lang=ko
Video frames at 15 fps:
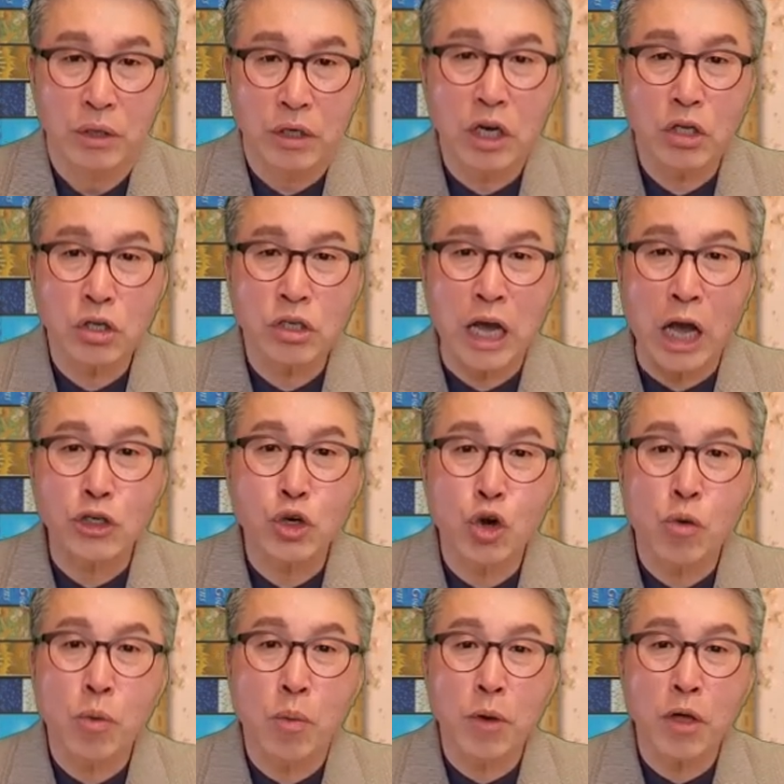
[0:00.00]
그래서
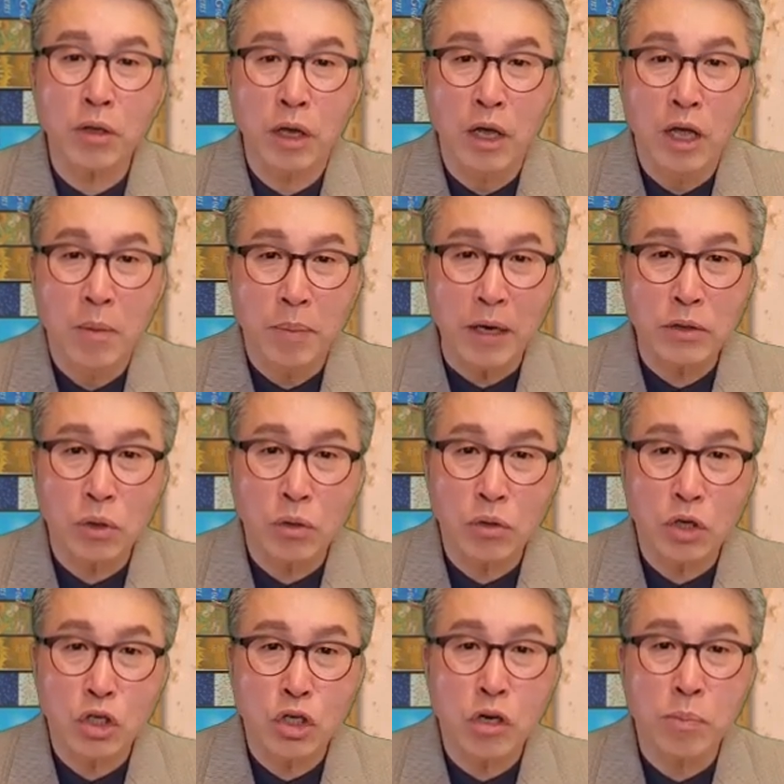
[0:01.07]
사절을 보면
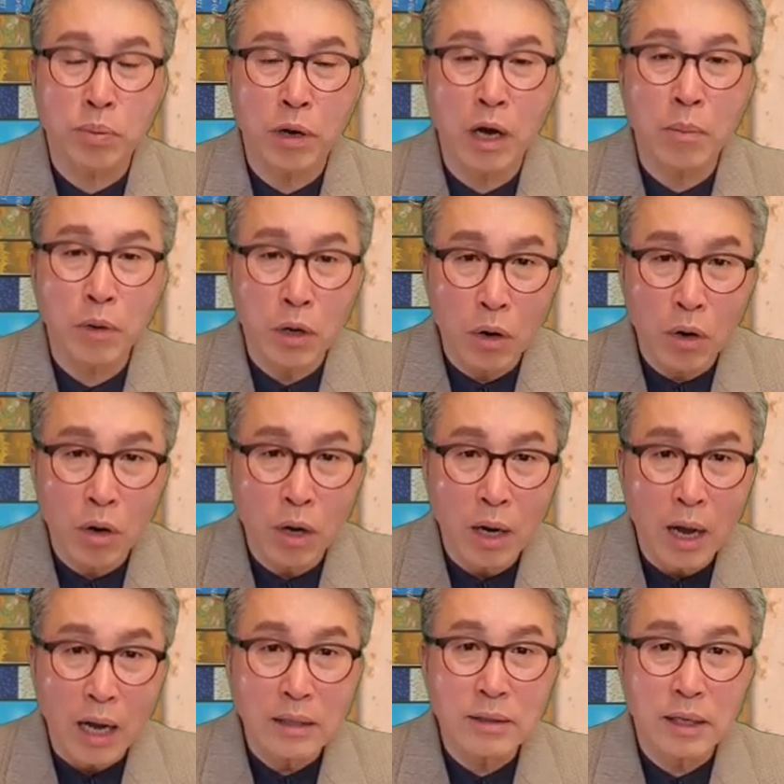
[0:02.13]
백성들이 슬퍼하며
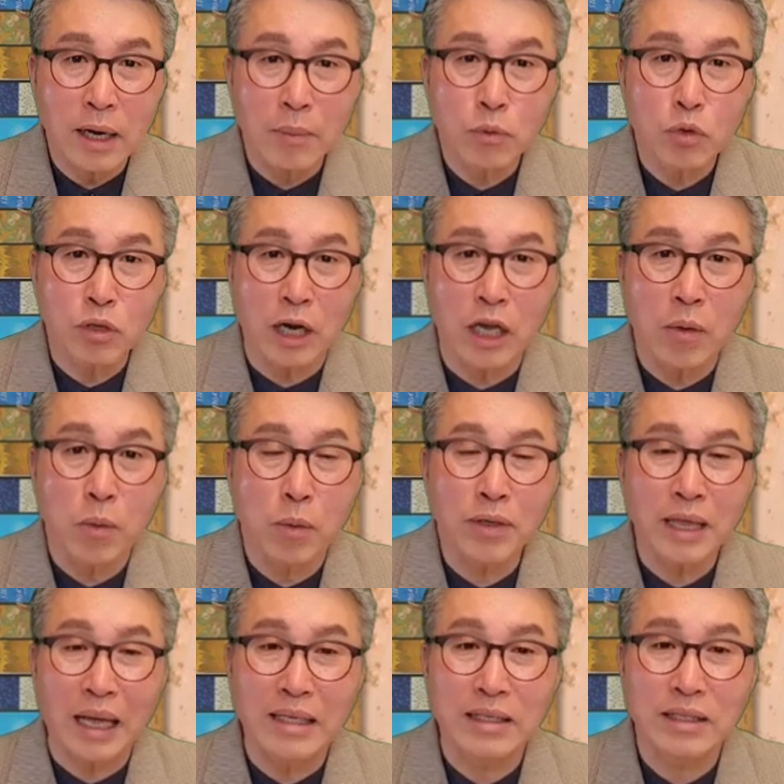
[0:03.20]
한 사람도 자기 몸을
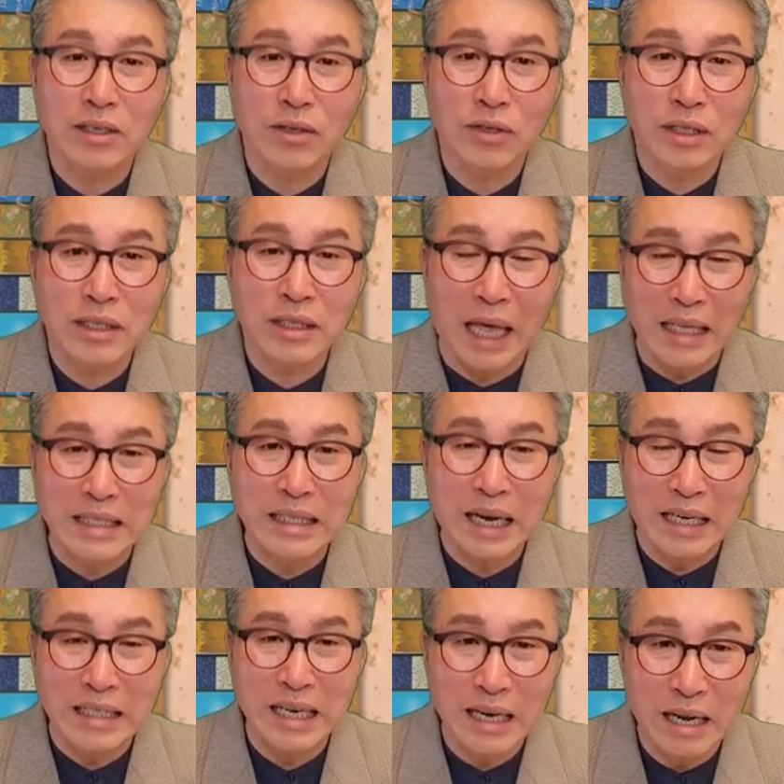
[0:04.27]
단정,
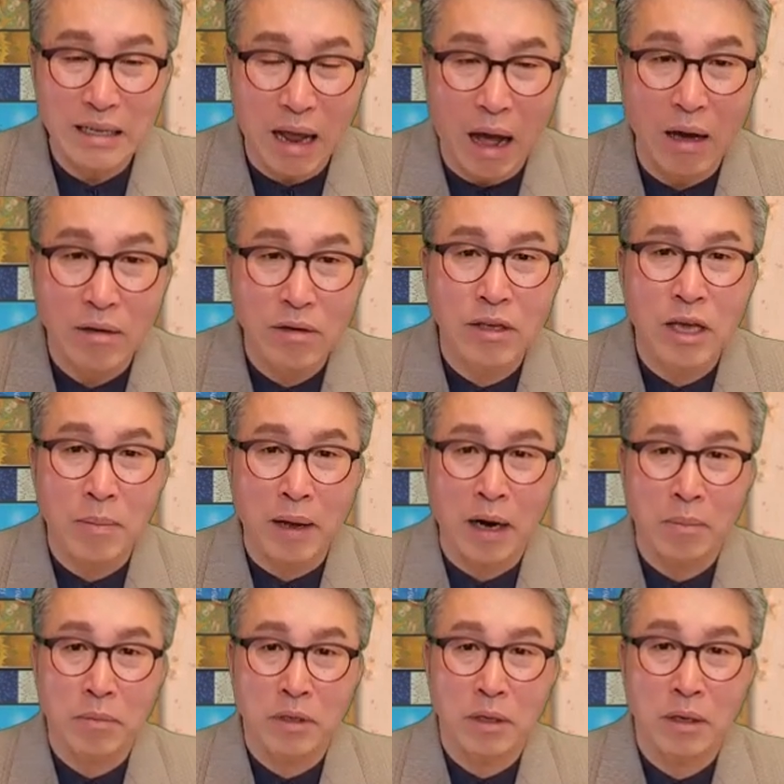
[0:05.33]
단장하지 않았다. 그렇게
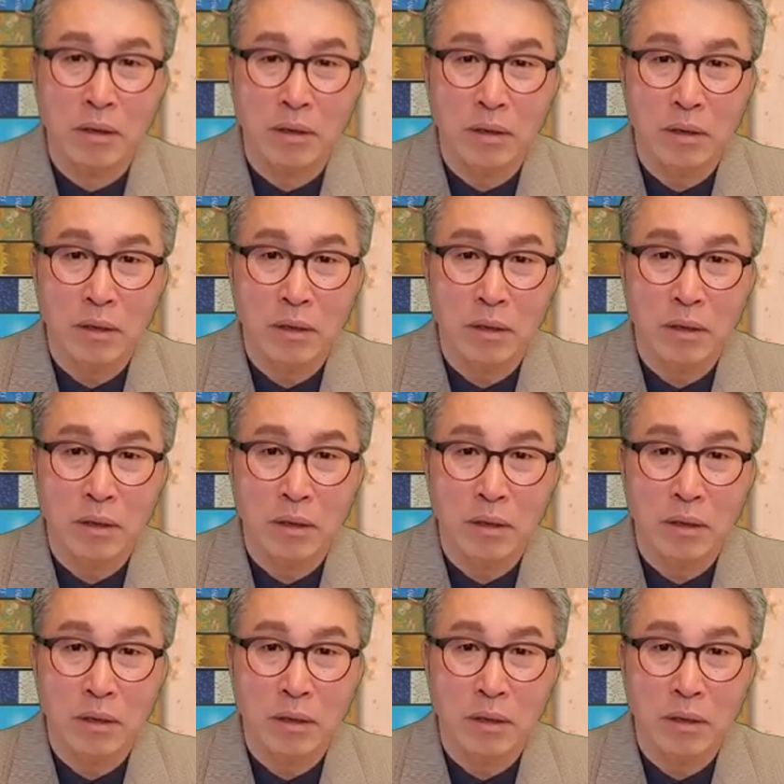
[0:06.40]
말합니다.